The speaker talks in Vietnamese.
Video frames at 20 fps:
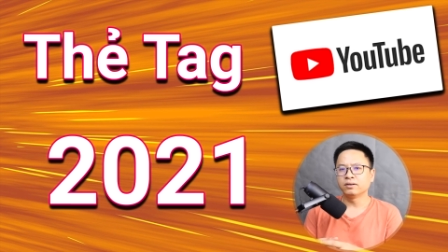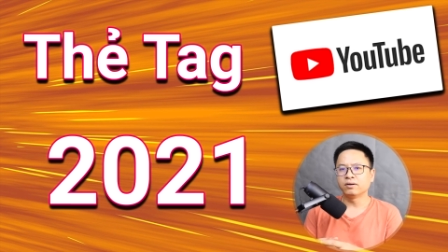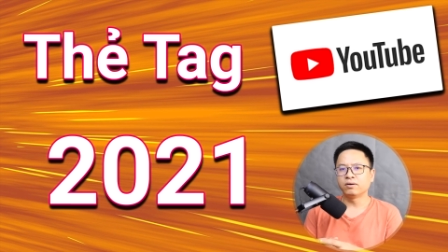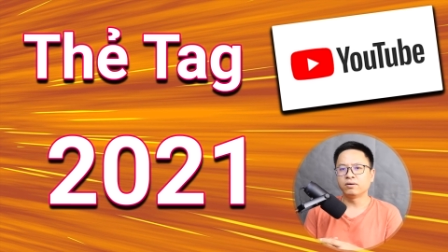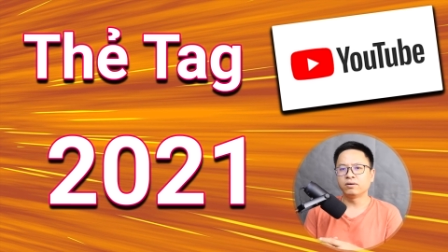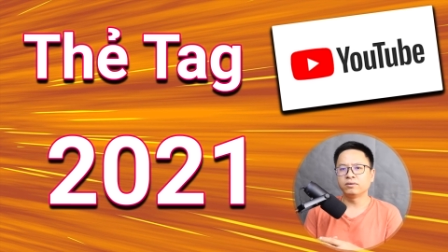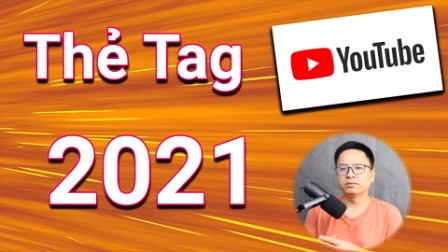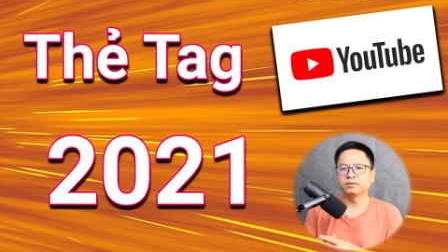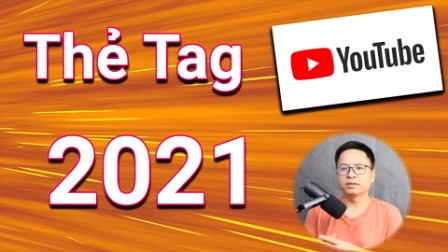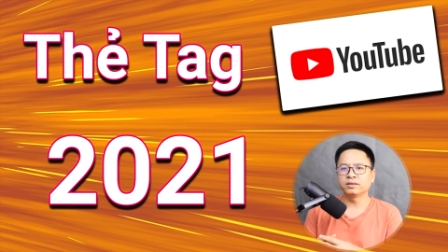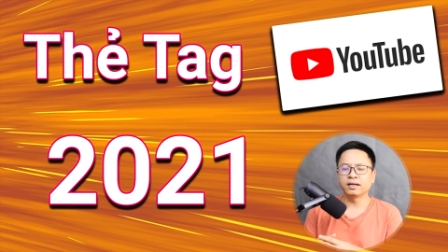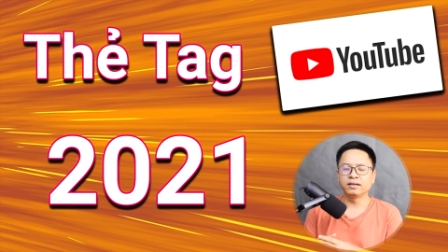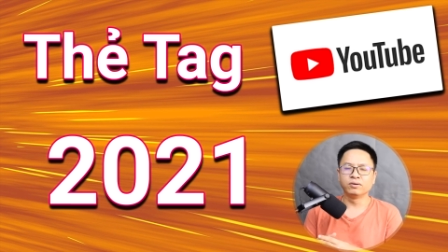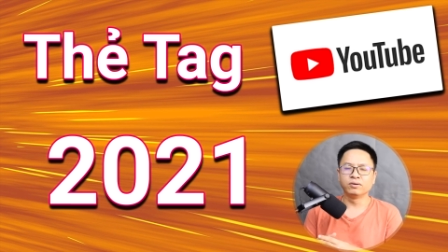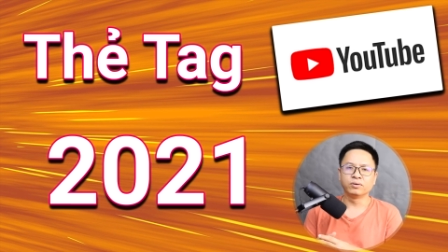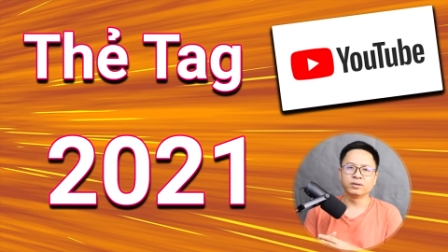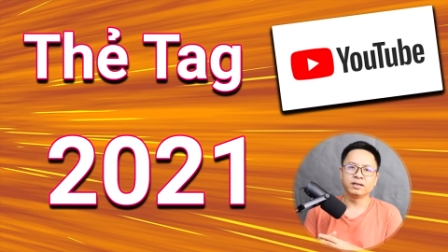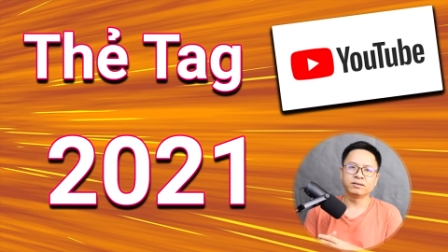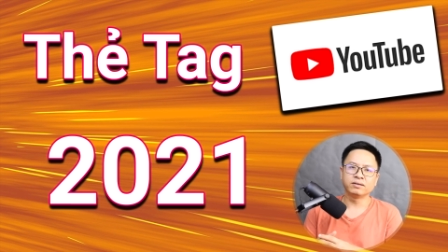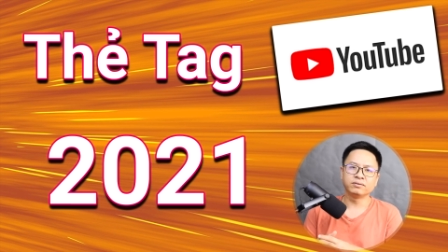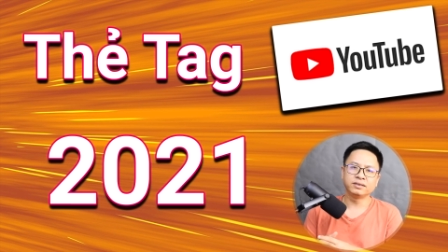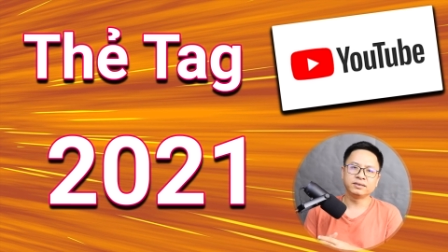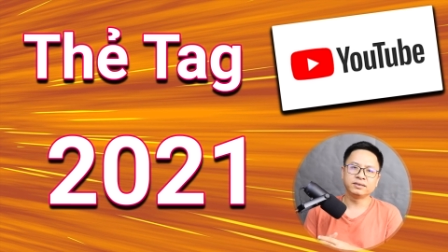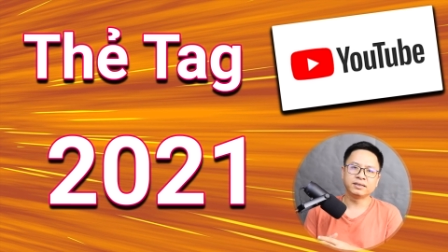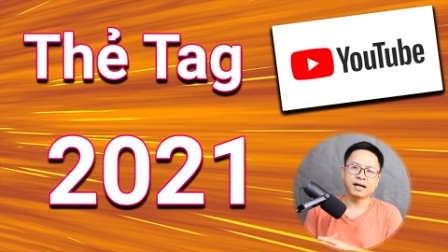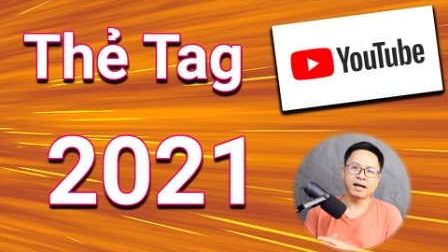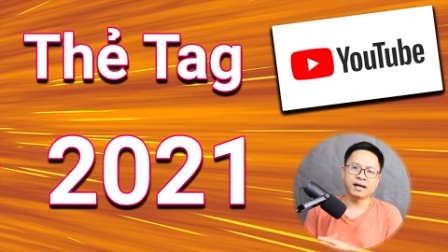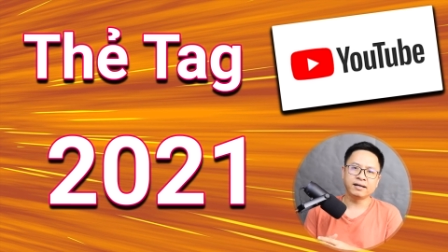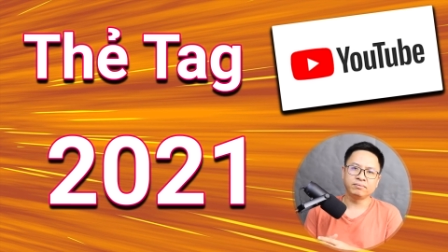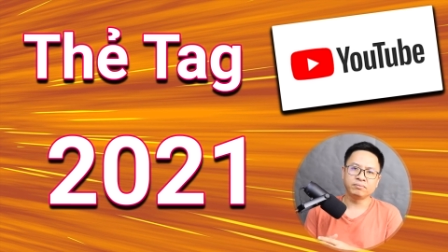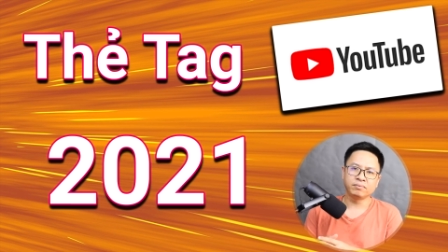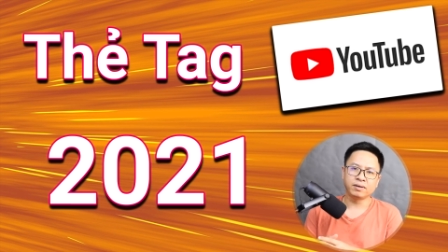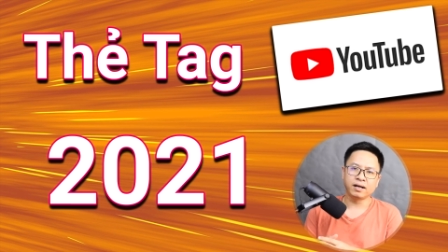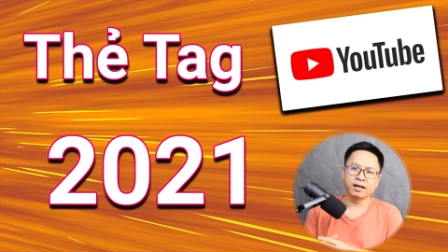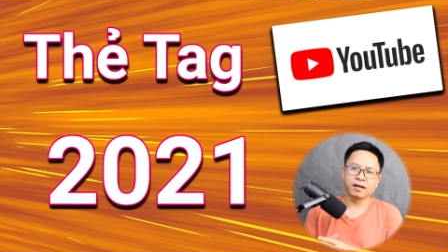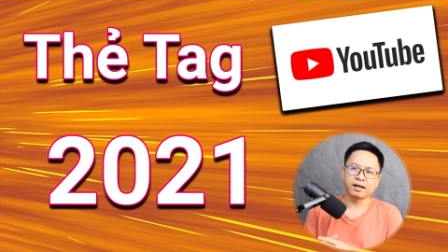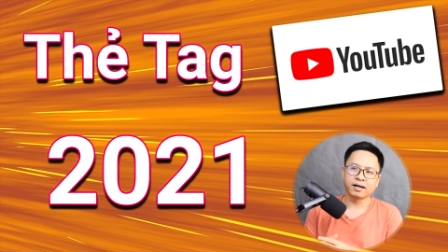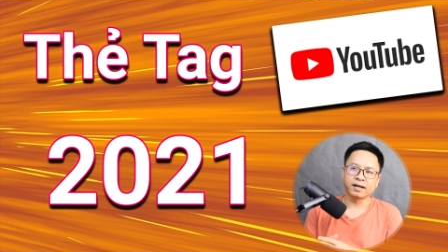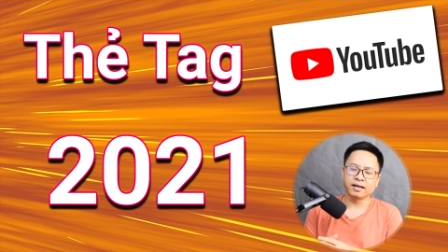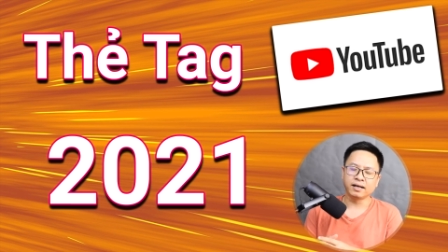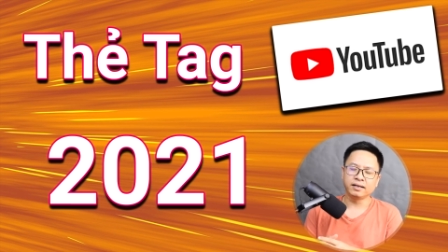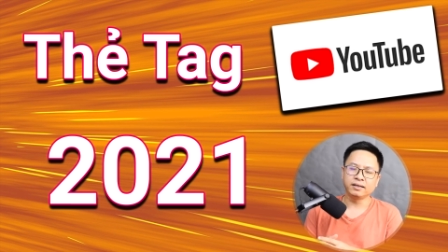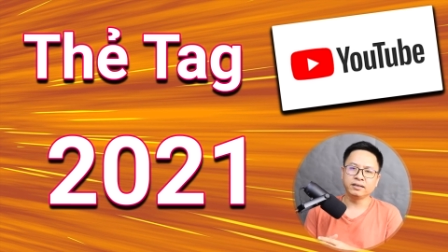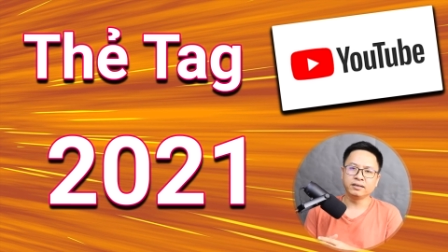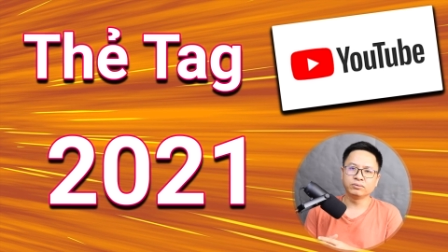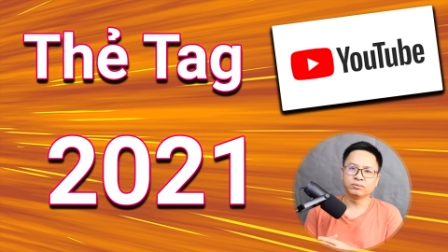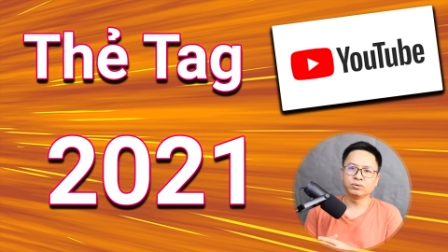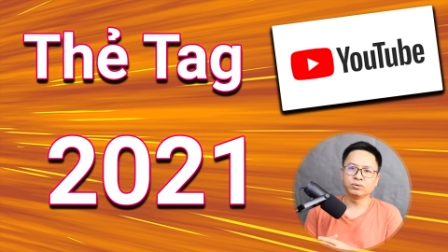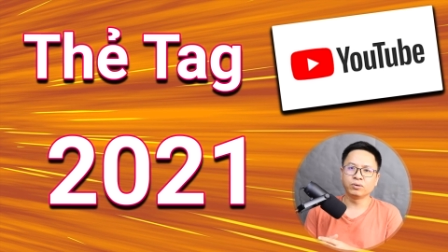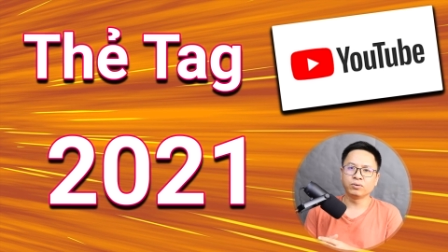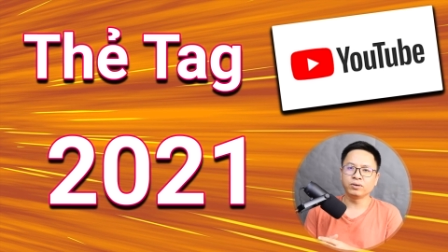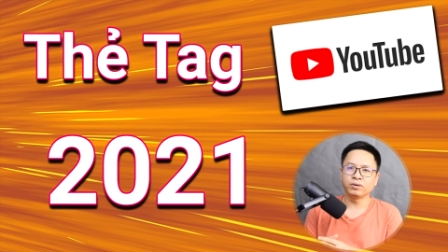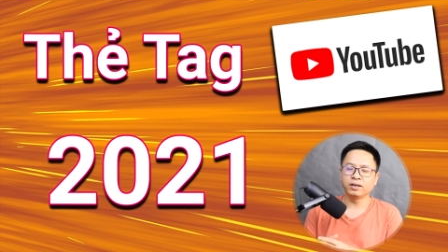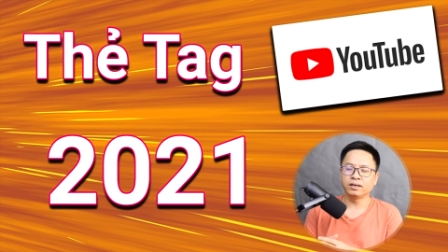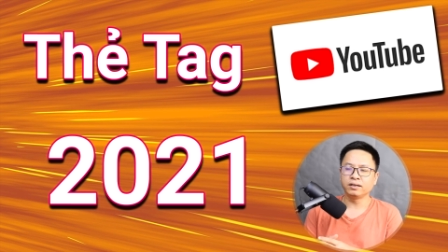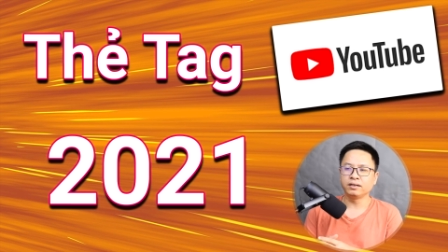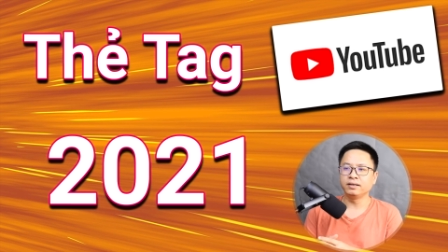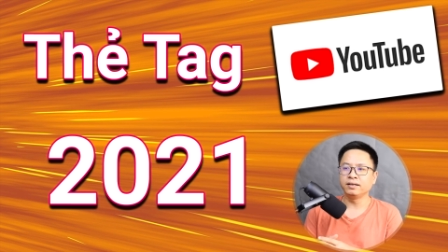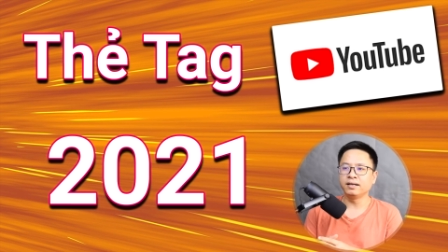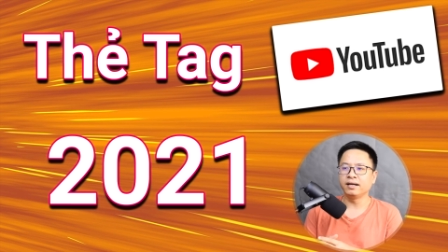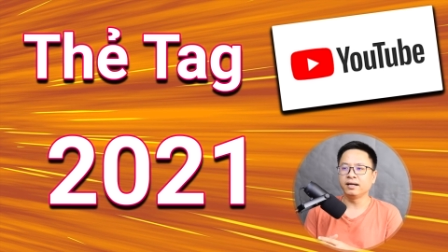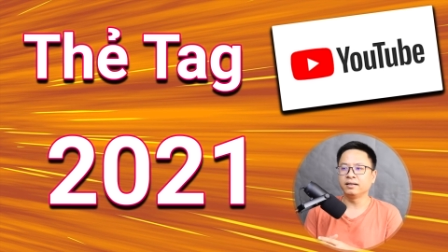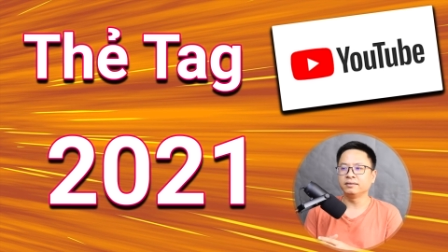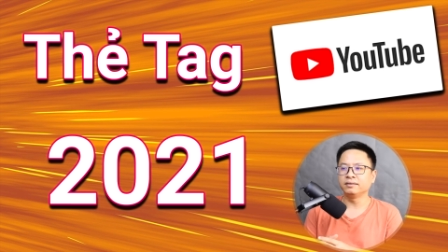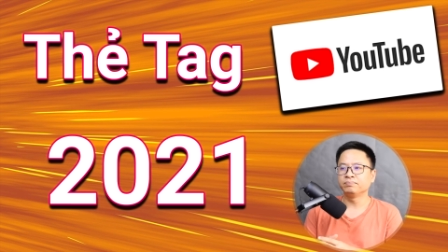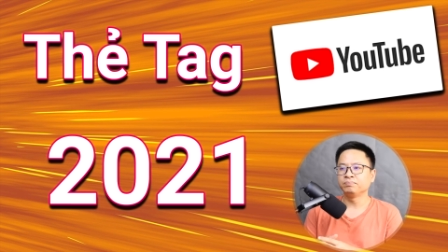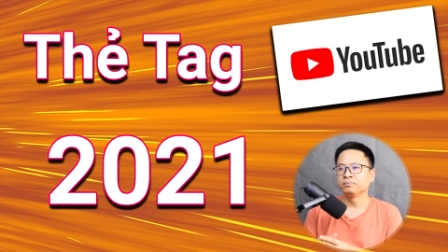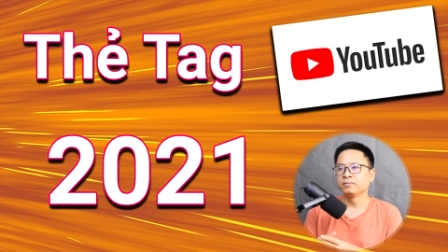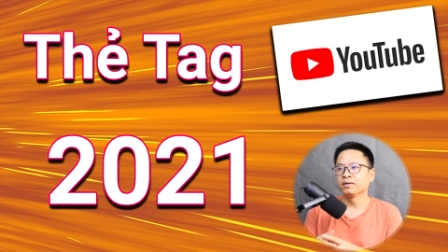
nó thay đổi theo thời gian, mà cái yếu tố để